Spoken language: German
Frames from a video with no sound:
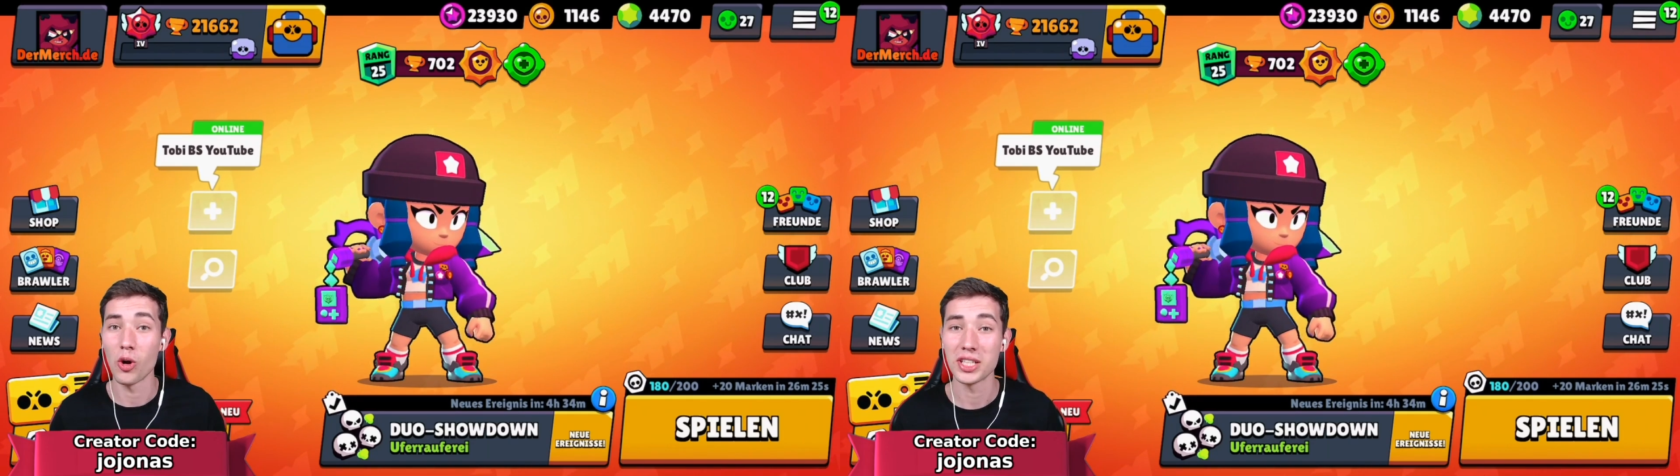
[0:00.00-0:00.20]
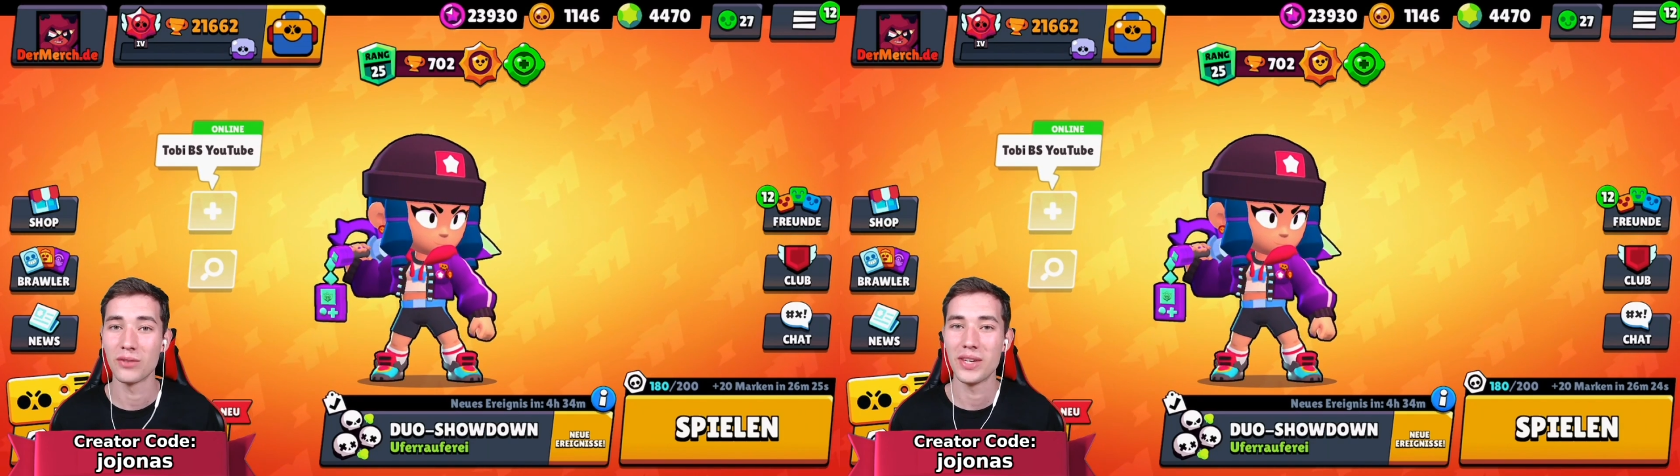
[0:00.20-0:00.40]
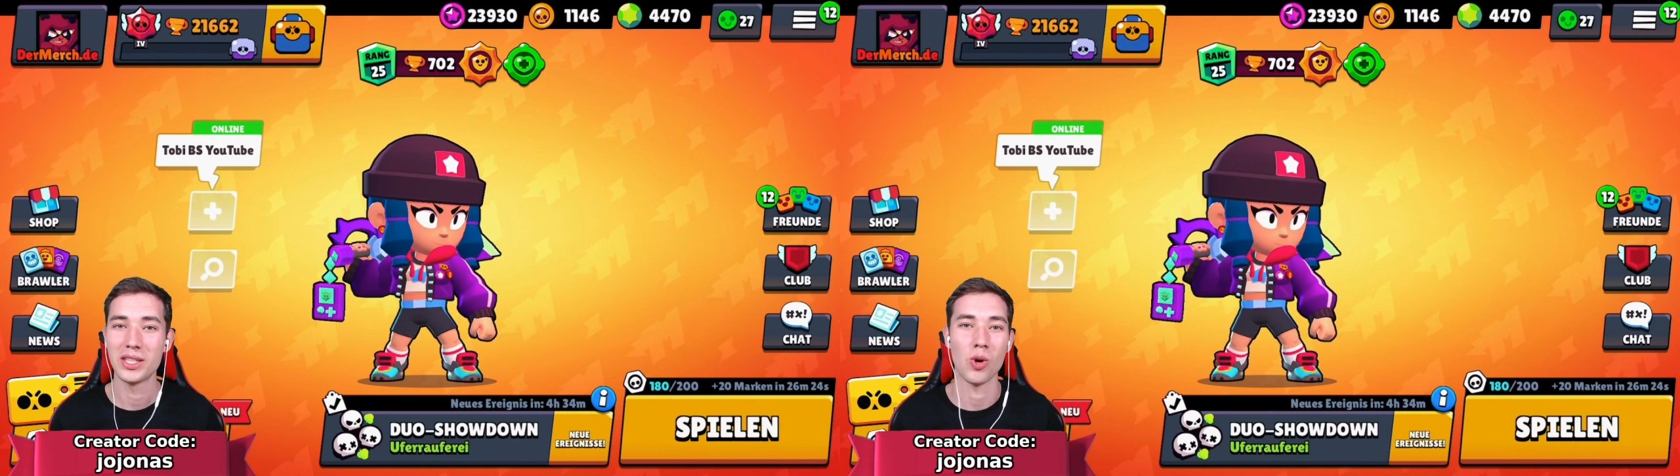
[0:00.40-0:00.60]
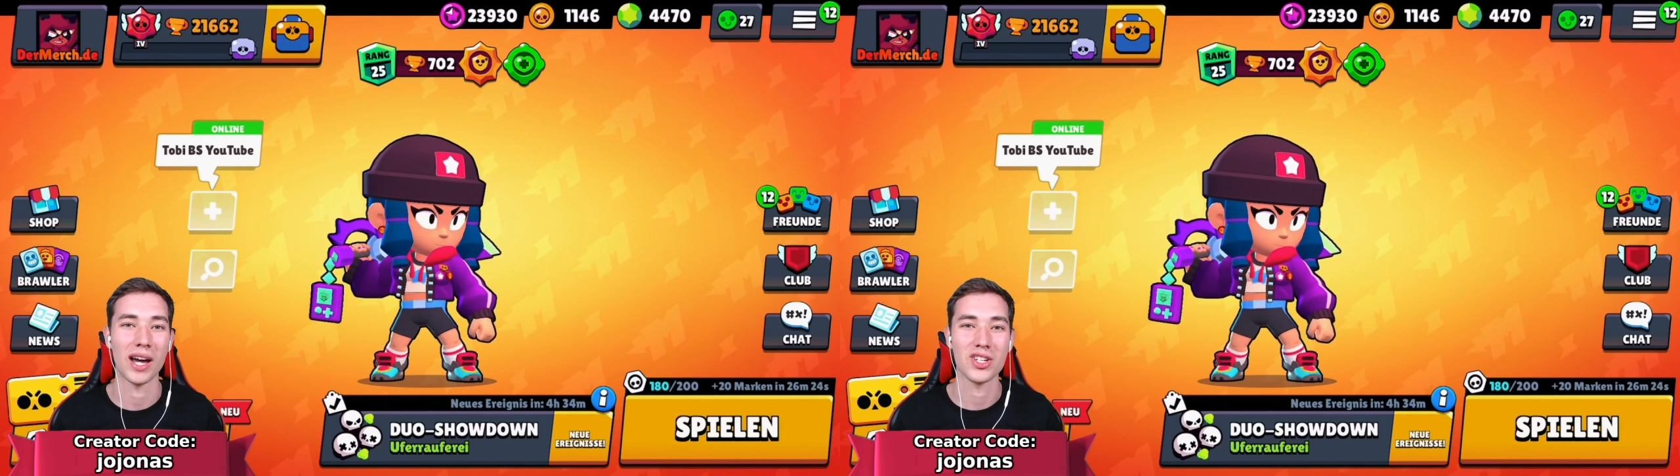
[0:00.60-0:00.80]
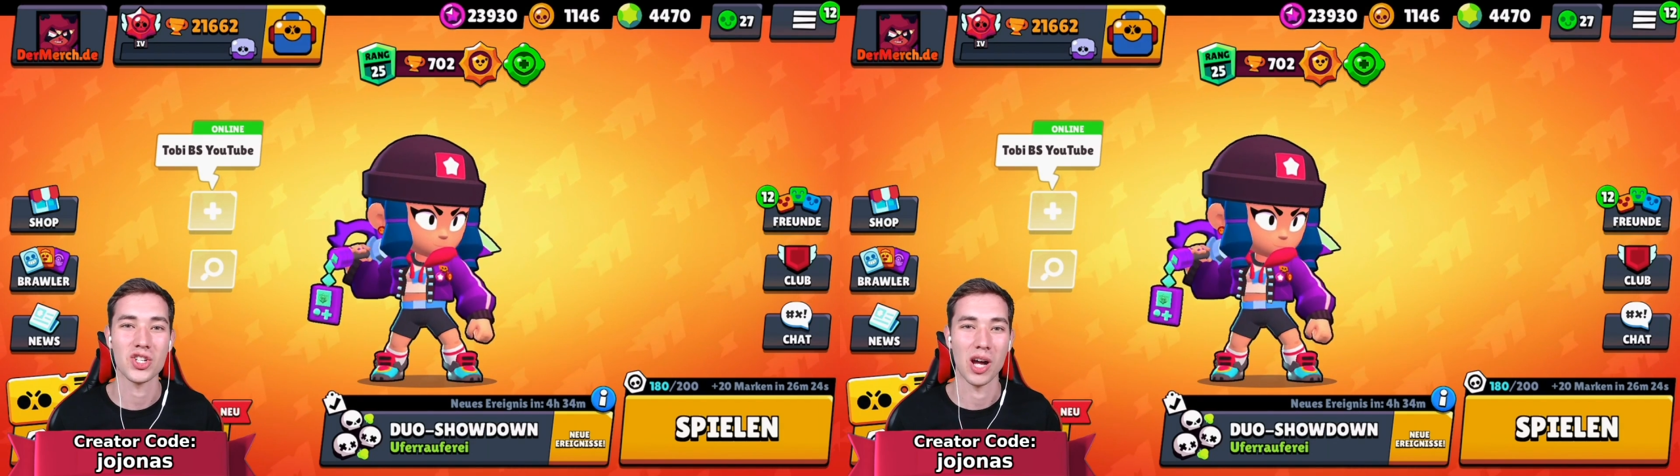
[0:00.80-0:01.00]
heutigen Video
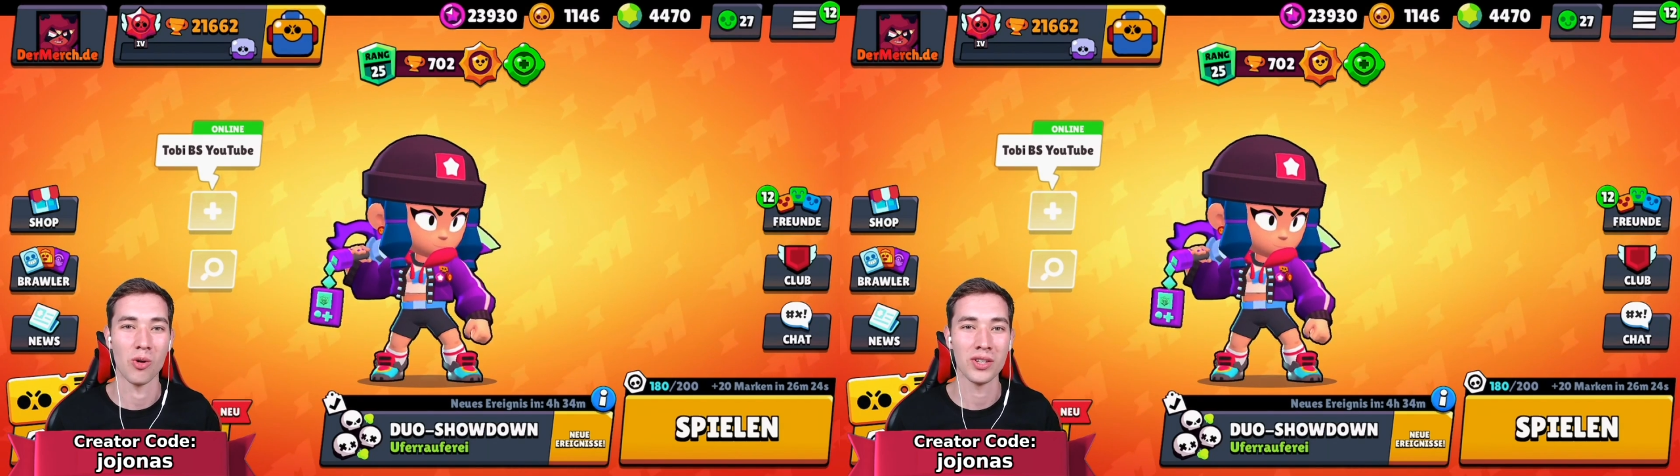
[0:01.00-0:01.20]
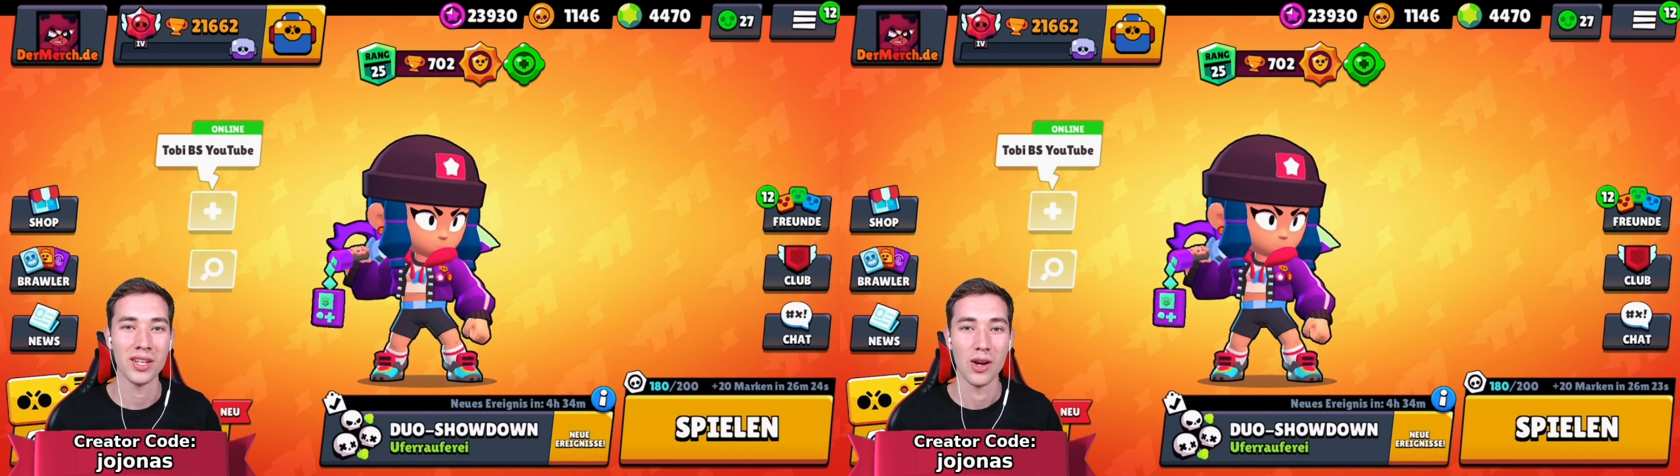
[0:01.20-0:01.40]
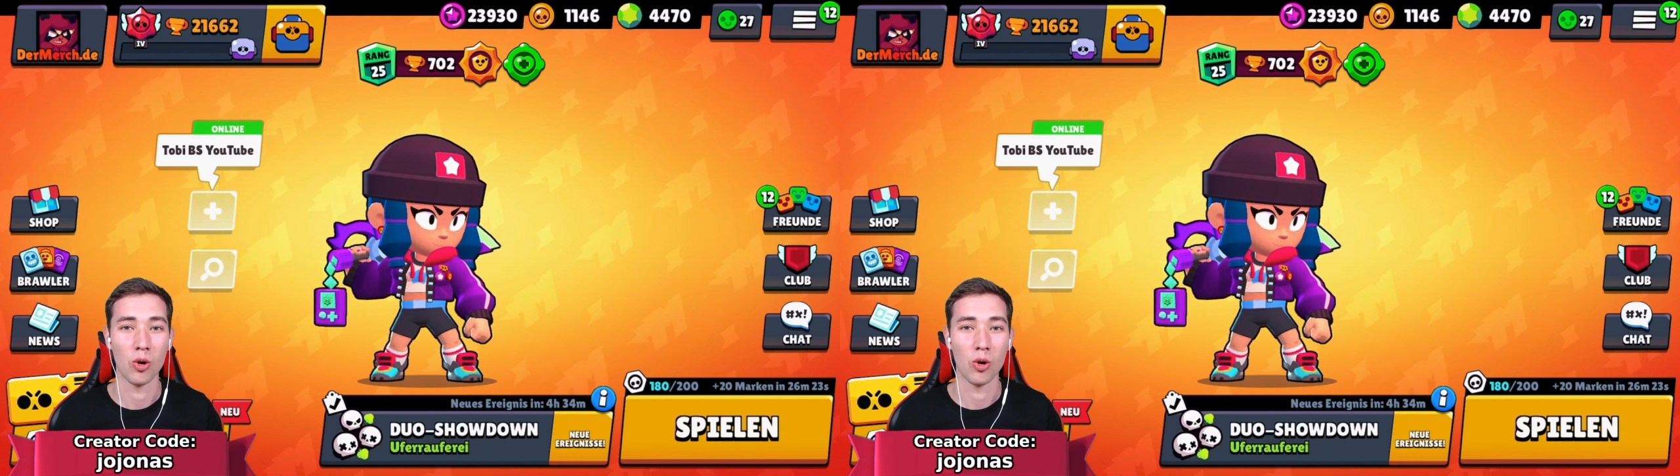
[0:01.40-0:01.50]
anschauen